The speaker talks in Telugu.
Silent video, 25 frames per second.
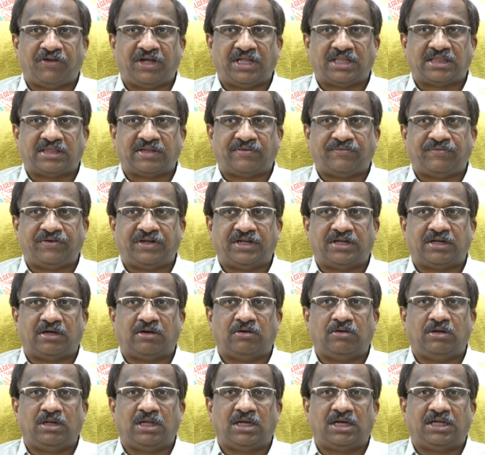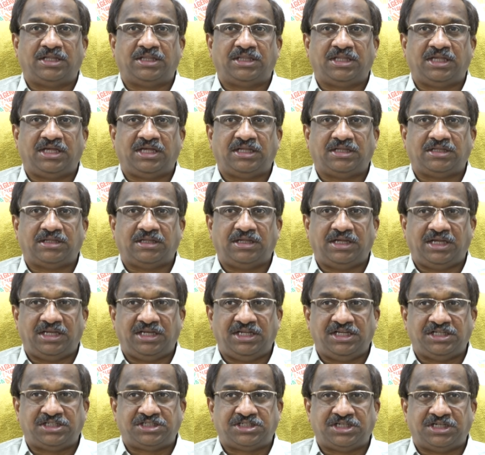ఫేస్ ఆఫ్ ఇట్ రాహుల్ గాంధీ
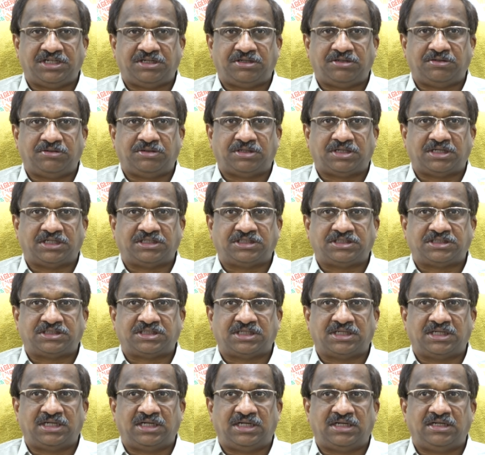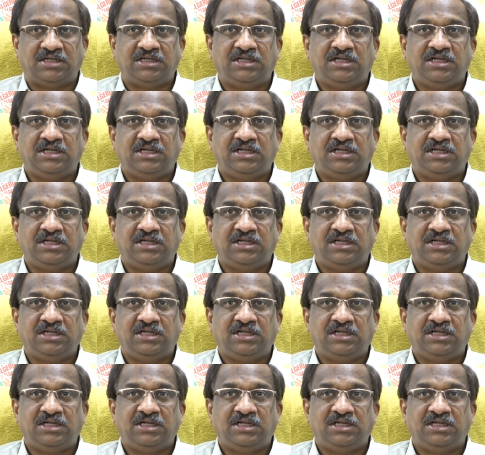ఇనిషియేటివ్ను ఖచ్చితంగా